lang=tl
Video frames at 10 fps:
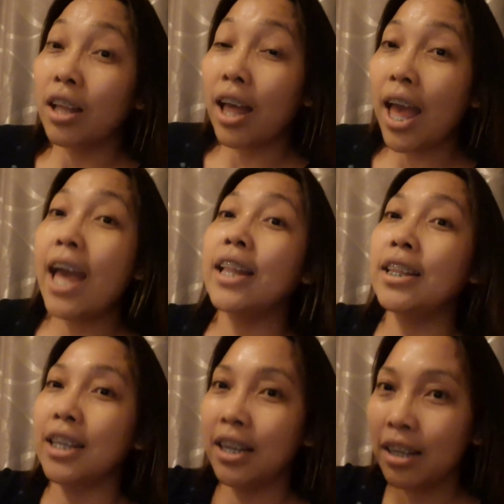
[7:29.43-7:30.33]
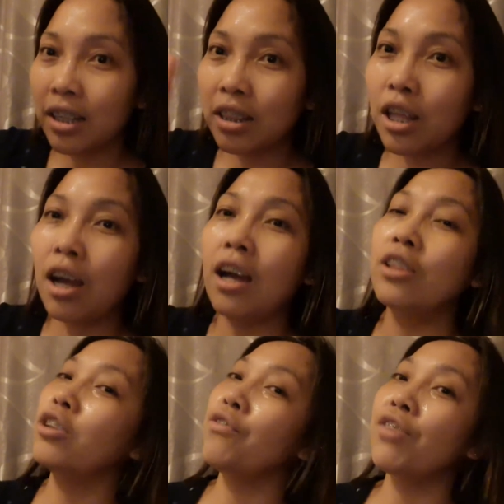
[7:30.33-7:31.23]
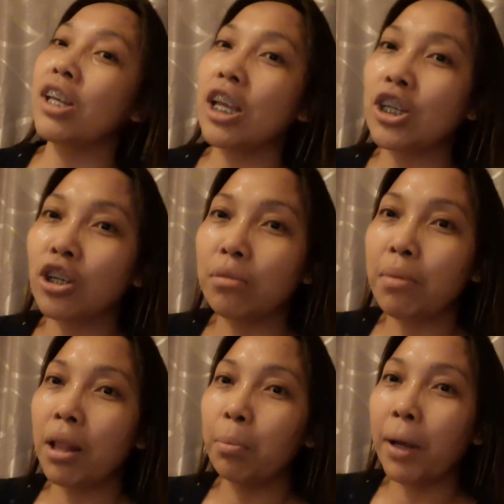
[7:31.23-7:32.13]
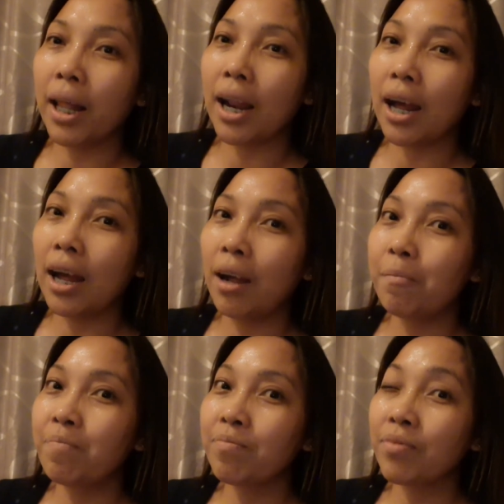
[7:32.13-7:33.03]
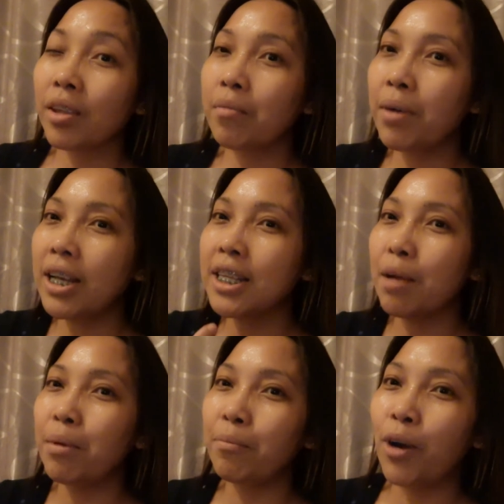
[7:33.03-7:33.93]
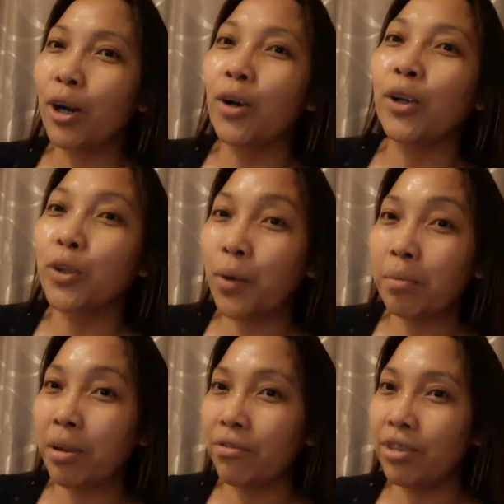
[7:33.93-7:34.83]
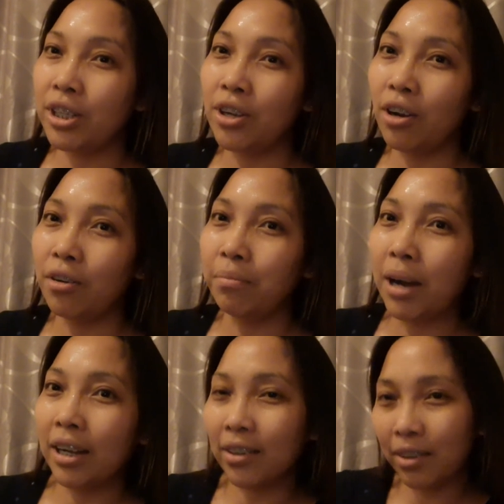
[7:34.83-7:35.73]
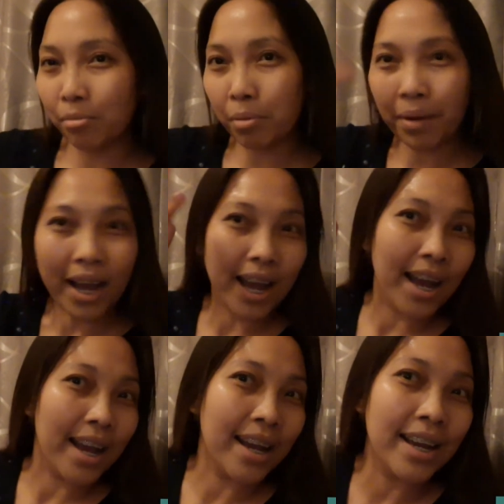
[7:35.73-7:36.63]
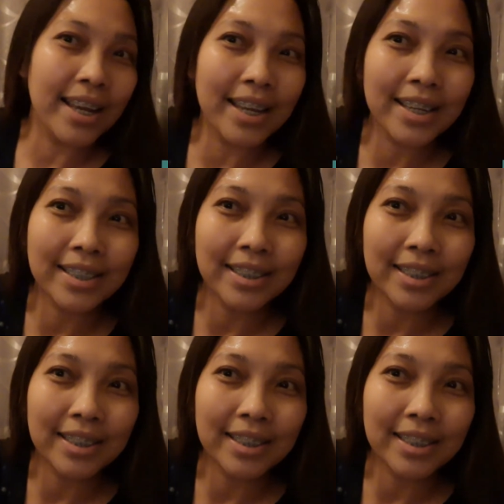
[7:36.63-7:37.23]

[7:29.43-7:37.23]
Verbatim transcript: And the notification bell para makasama mo ako tuwing may video akong bago. Bye-bye!